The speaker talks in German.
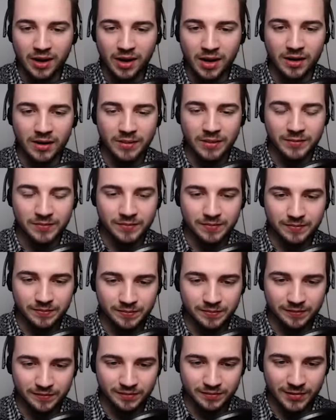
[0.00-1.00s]
League
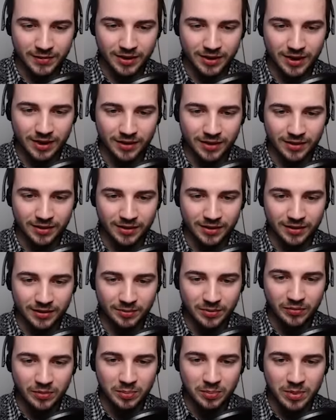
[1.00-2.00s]
PvP. Ja,
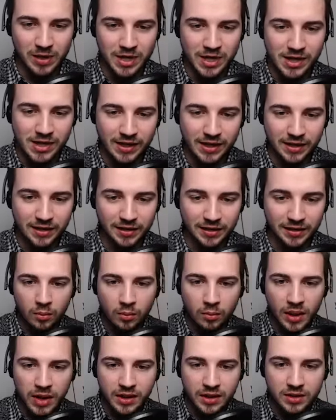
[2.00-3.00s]
PvP-League
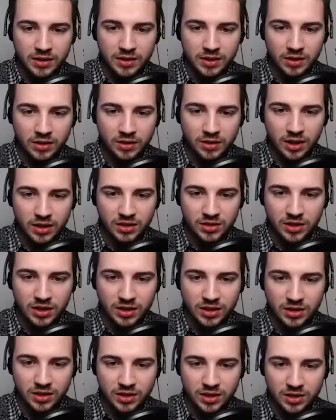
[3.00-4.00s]
made it. Also
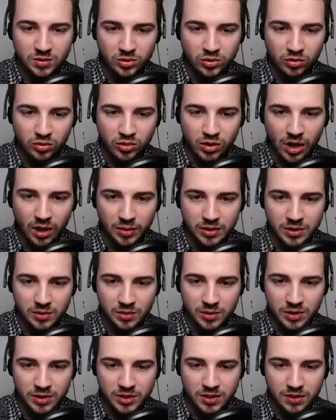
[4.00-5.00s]
nicht, nicht das Modul, Du musst aber da
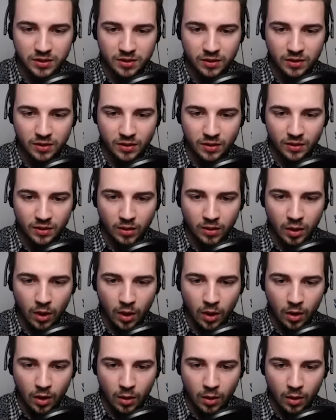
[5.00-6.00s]
so um die, um die
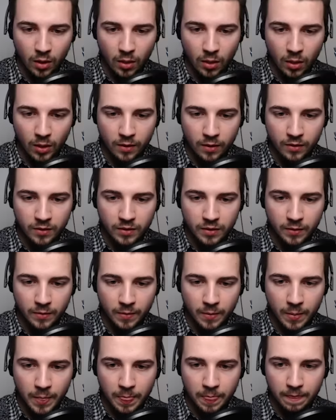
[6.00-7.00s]
Ecke springen bei dem, wo du
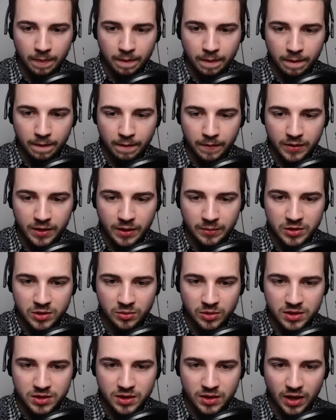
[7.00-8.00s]
immer bist. Ich habe
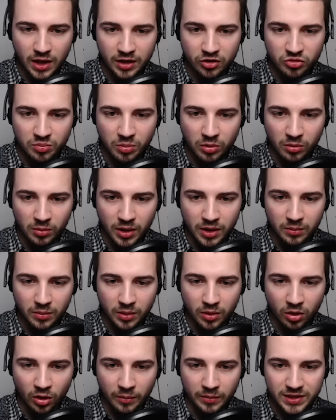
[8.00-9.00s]
zumindest den einen Sprung mal
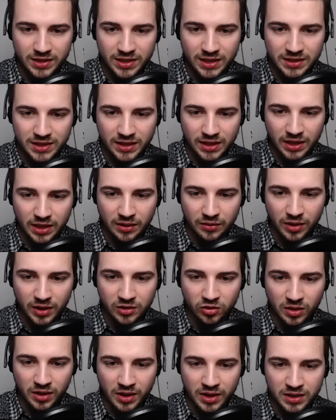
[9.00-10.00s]
hinbekommen. Das heißt, ich kriege hier
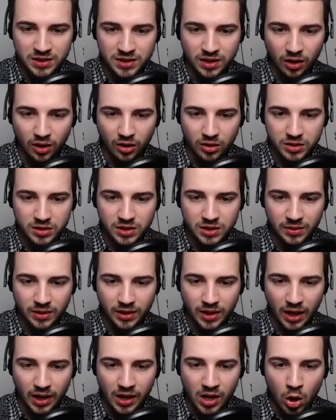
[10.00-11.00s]
vielleicht noch eine Kiste raus. Das wäre
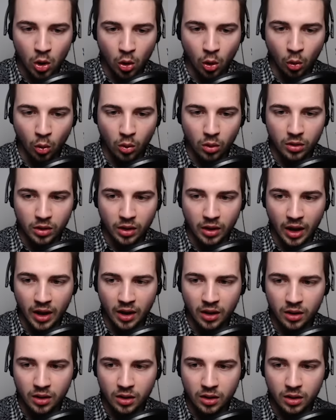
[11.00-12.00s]
geil. Oh,
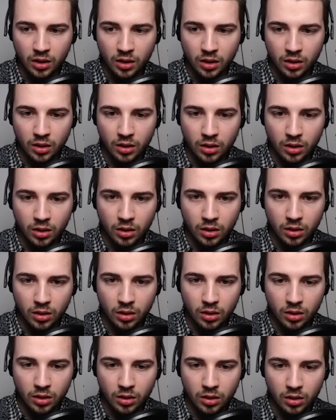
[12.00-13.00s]
hä?
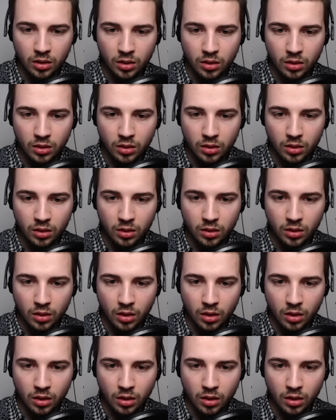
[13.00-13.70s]
Ach, das waren wir gar